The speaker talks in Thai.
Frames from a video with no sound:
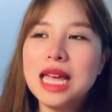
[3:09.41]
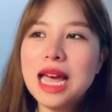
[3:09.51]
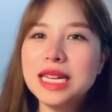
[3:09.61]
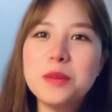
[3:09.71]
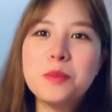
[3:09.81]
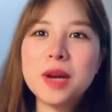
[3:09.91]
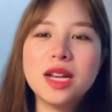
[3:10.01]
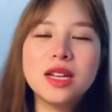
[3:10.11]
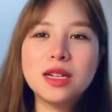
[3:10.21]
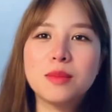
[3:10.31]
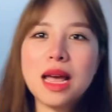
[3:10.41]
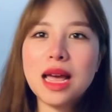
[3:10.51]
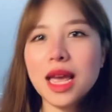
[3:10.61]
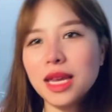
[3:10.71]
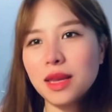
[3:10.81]
อันนี้ประเดิม
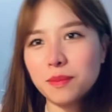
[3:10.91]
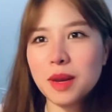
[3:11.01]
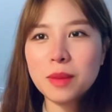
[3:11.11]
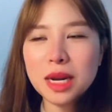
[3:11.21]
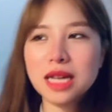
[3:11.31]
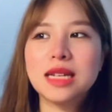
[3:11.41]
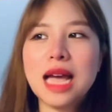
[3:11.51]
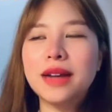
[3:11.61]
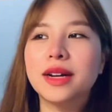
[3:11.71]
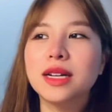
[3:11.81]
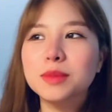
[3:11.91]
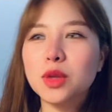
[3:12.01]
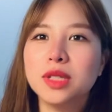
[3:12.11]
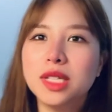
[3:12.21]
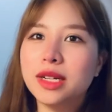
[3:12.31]
ให้เป็นพลังงานเริ่ม
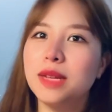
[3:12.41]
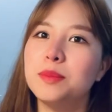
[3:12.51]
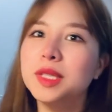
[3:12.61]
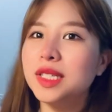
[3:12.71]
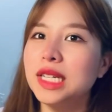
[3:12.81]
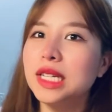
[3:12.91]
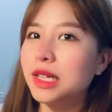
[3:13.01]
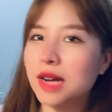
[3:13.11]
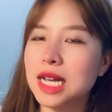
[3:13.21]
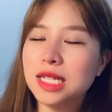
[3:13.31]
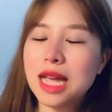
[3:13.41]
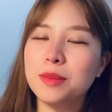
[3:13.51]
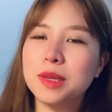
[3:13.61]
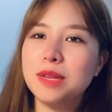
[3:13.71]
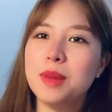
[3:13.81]
ต้นที่คลิปเดือนนี้ แล้วเดี๋ยวใครจะทา
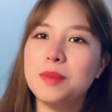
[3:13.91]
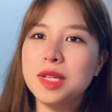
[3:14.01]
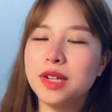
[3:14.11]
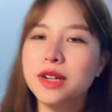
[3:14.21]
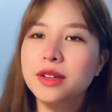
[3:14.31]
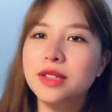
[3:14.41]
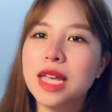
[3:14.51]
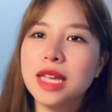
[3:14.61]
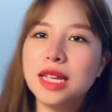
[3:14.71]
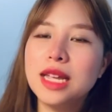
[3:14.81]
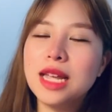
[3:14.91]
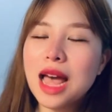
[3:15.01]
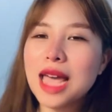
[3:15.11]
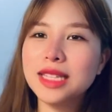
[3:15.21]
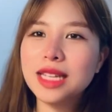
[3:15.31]
คลิปแบบนี้เรื่อ
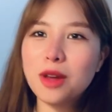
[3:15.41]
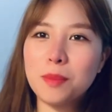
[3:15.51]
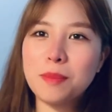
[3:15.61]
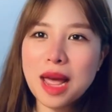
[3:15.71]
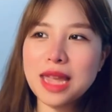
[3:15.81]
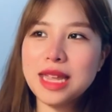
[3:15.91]
ยๆ ให้ตลอดไป